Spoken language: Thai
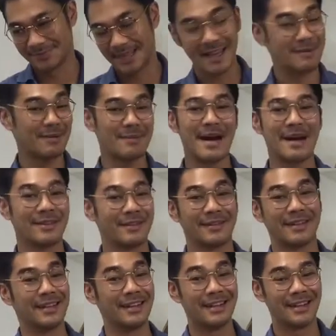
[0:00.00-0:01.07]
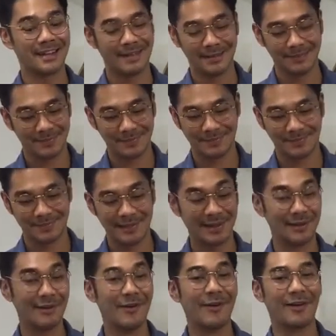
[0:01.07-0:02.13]
เท่มากๆตอนนี้ในใน
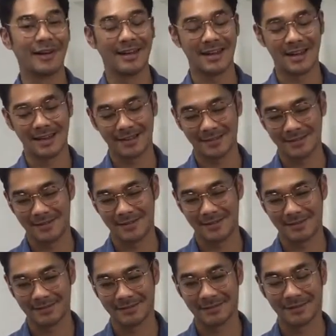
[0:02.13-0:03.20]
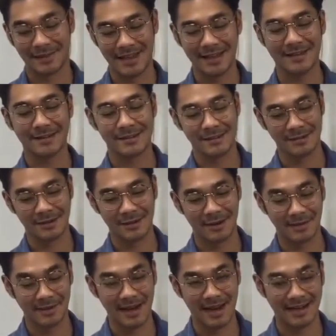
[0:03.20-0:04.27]
โลกอะไรเงี้ยก็คนแรกคือเขา
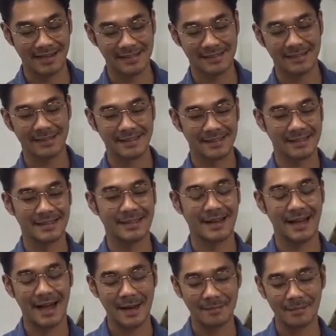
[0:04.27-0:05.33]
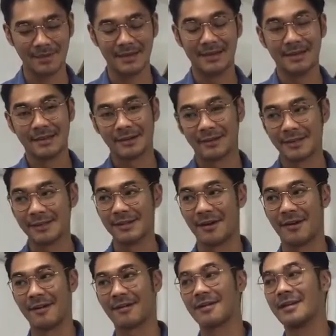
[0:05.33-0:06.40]
เป็น Alex Turner นะครับคนที่ส
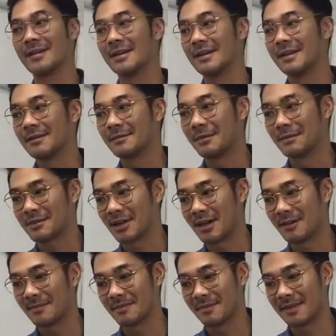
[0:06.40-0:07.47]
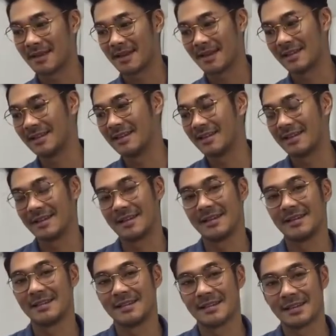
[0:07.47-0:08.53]
องผมชอบ Hedy
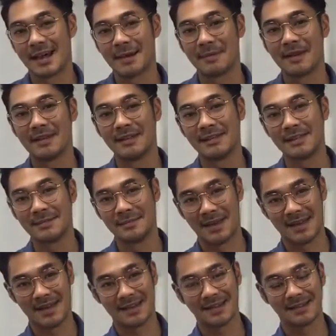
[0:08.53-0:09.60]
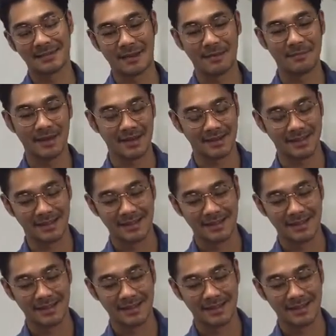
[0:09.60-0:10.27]
นะครับ Hedy Slimane เขาเป็น